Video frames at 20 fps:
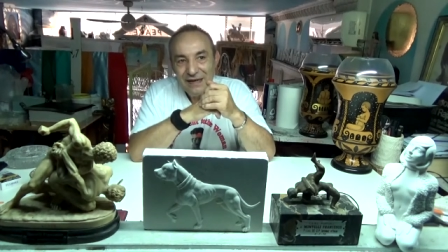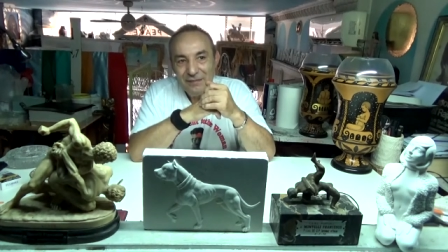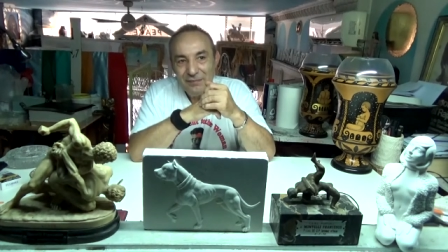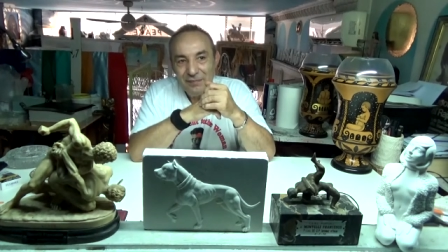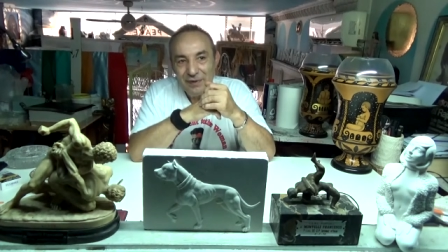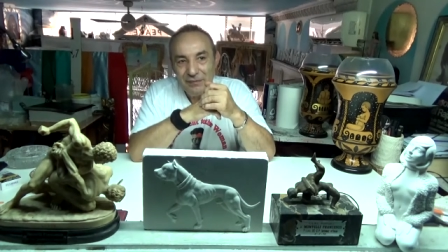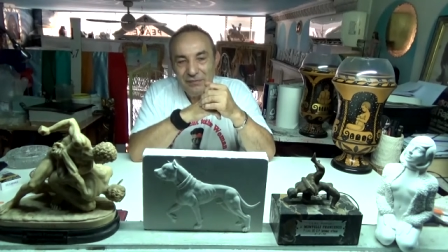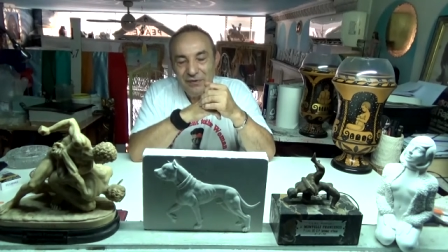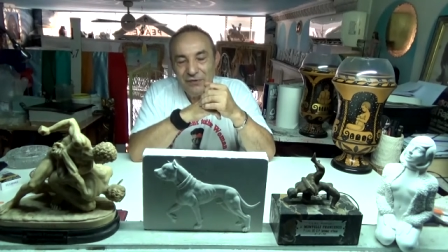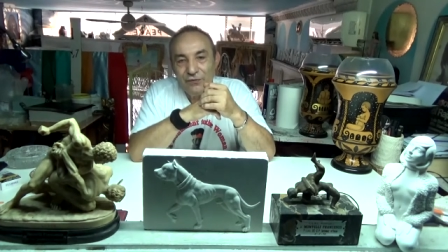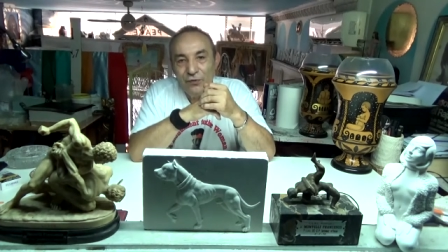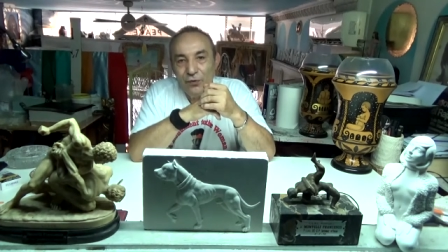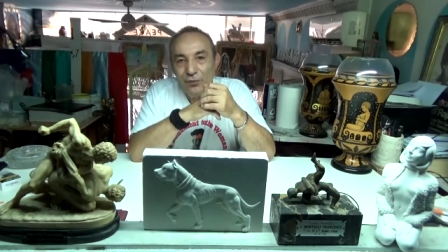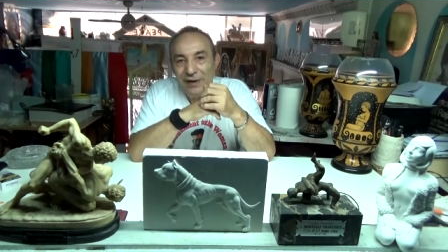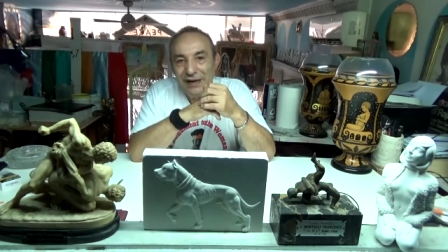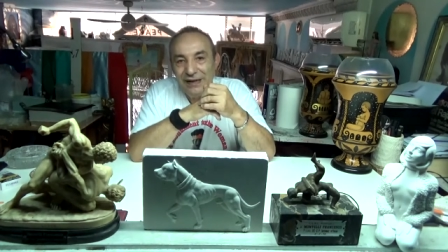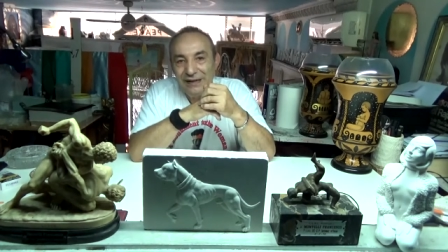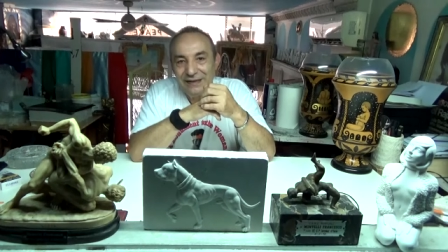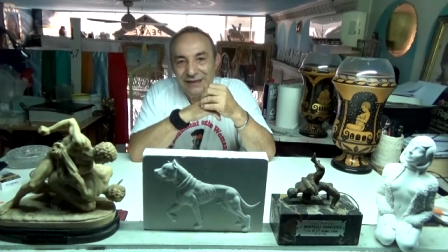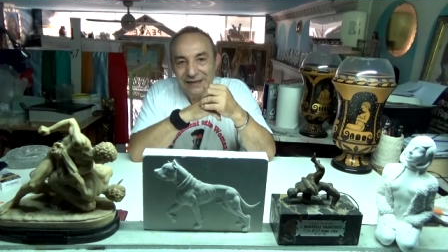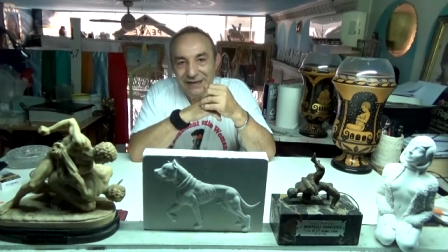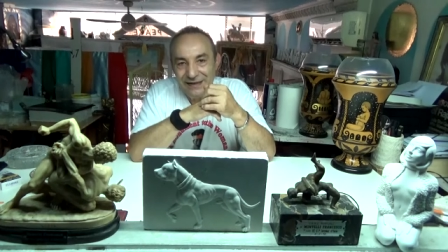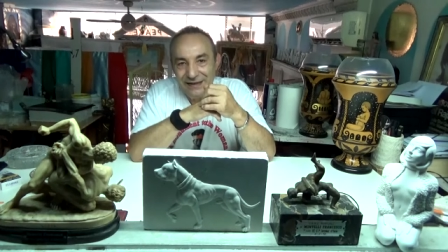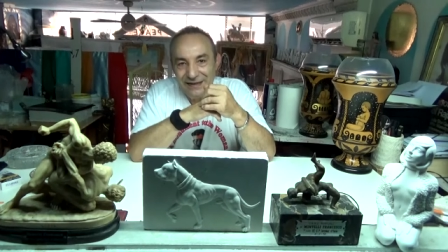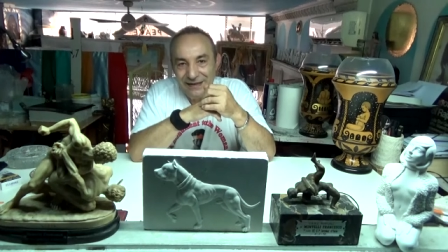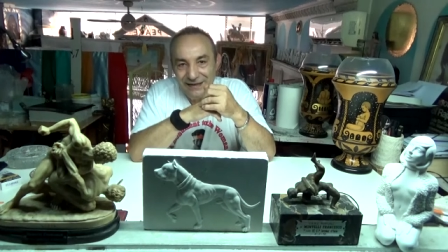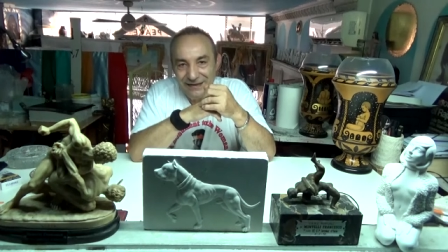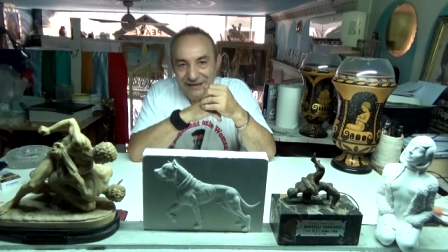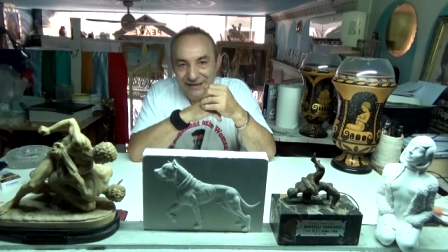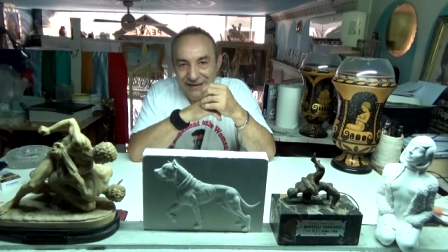primi
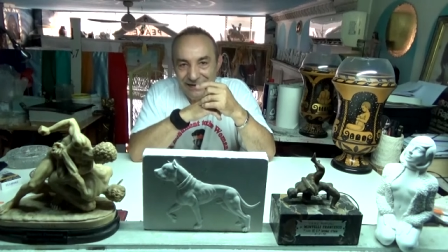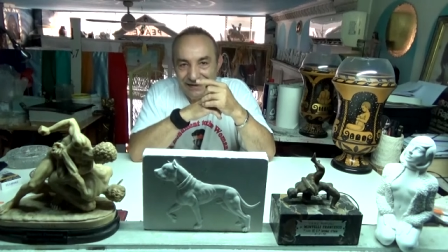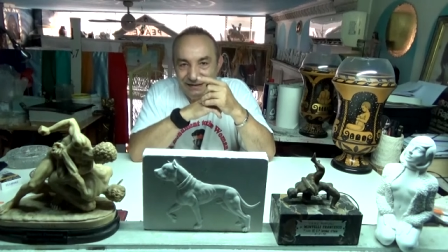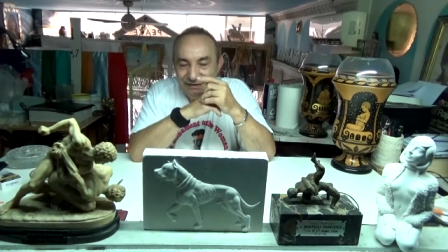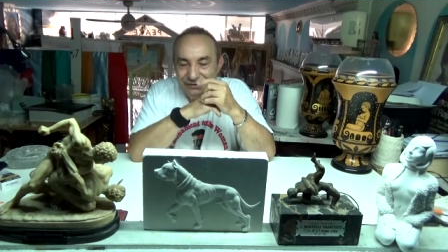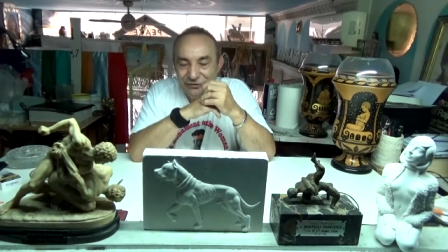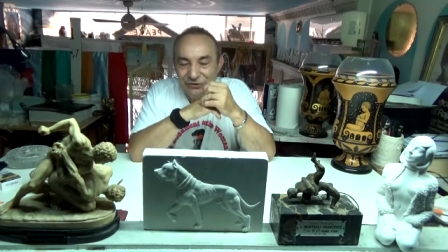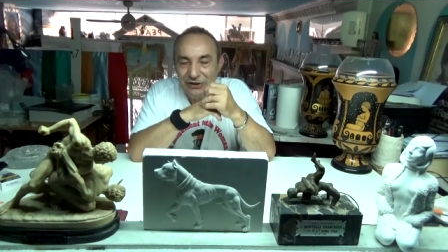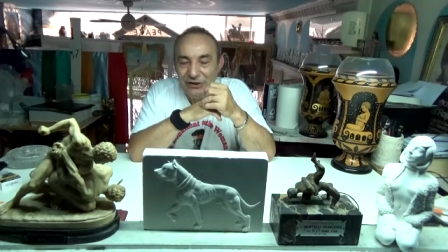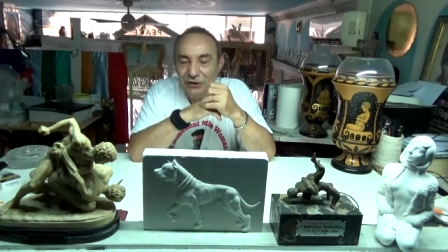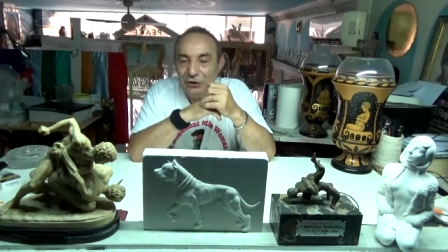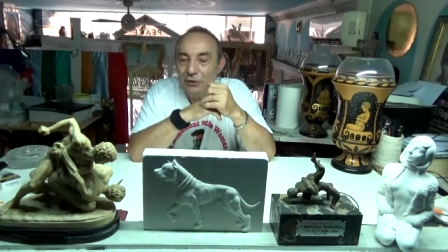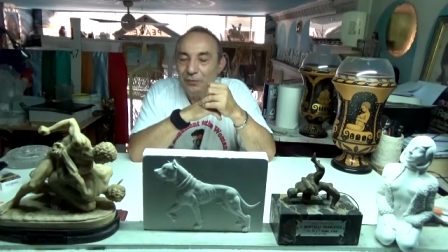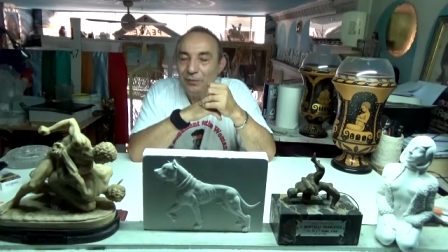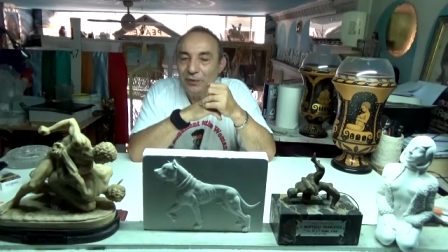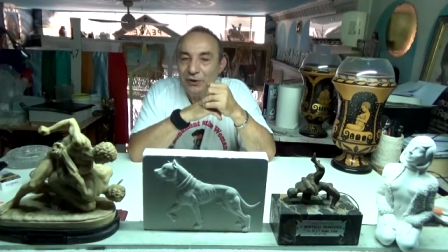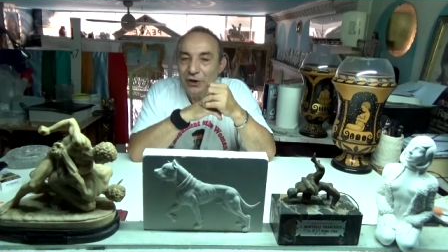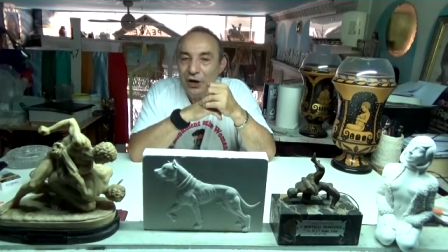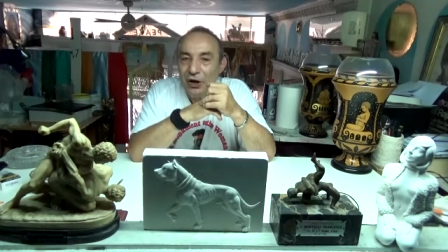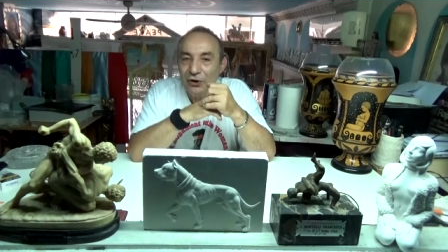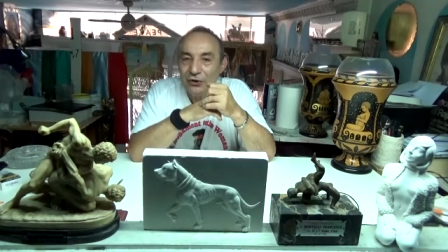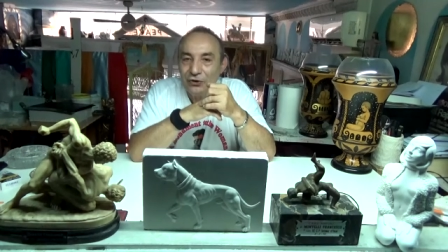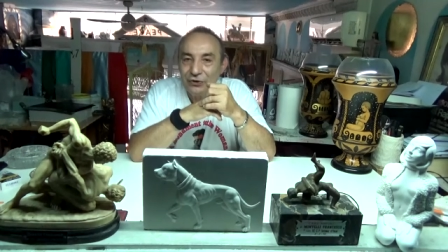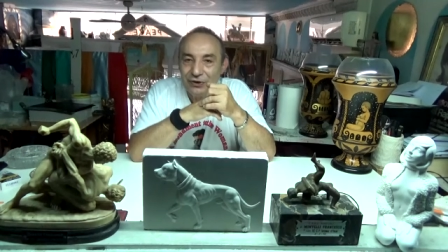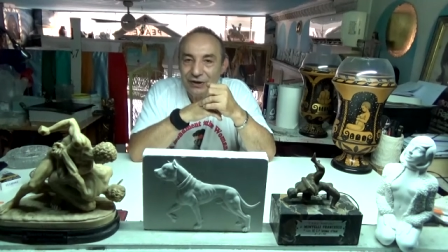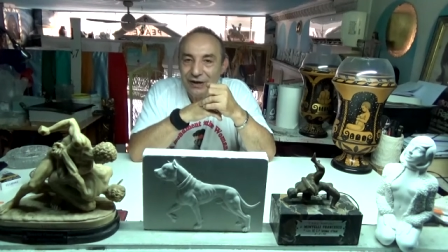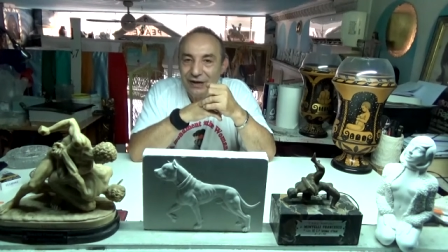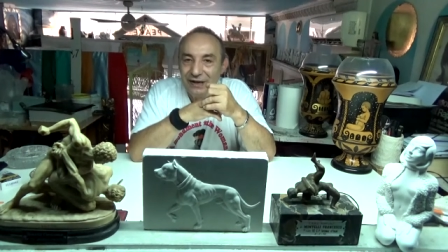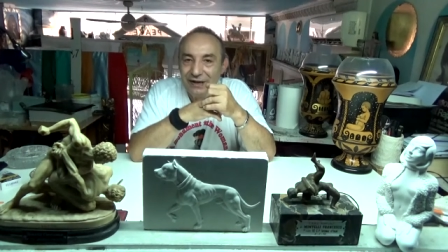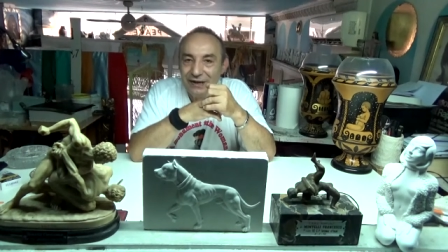fumetti nel giornalino di Pidocchio
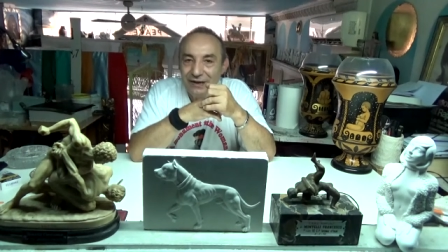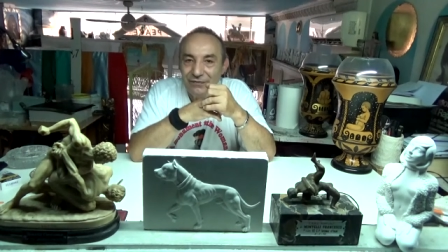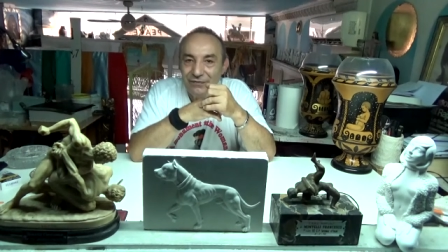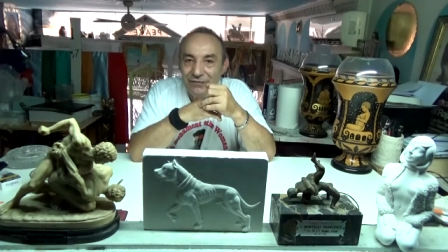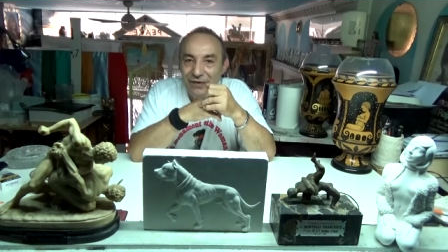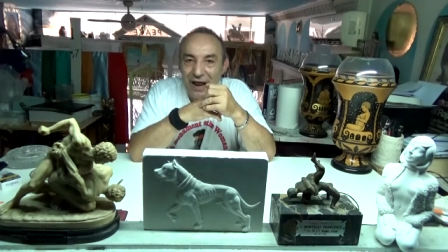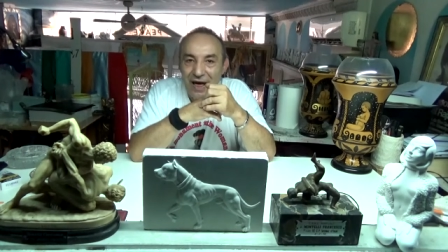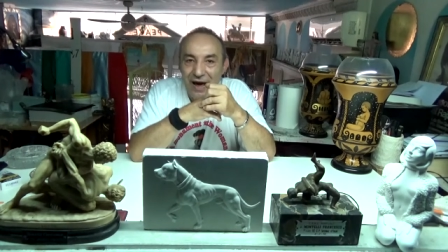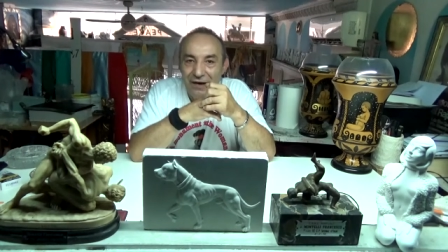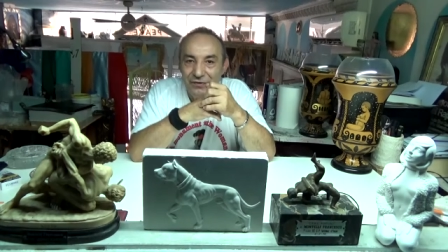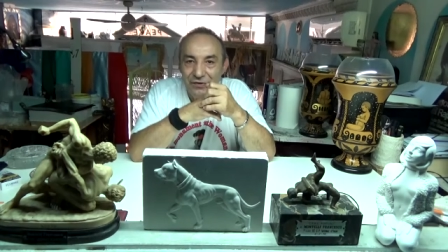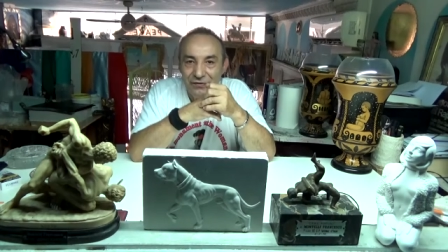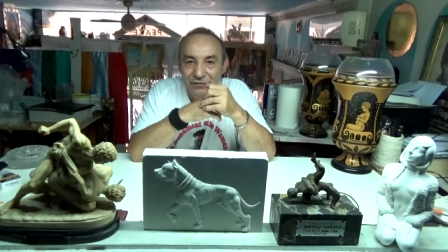che Flavio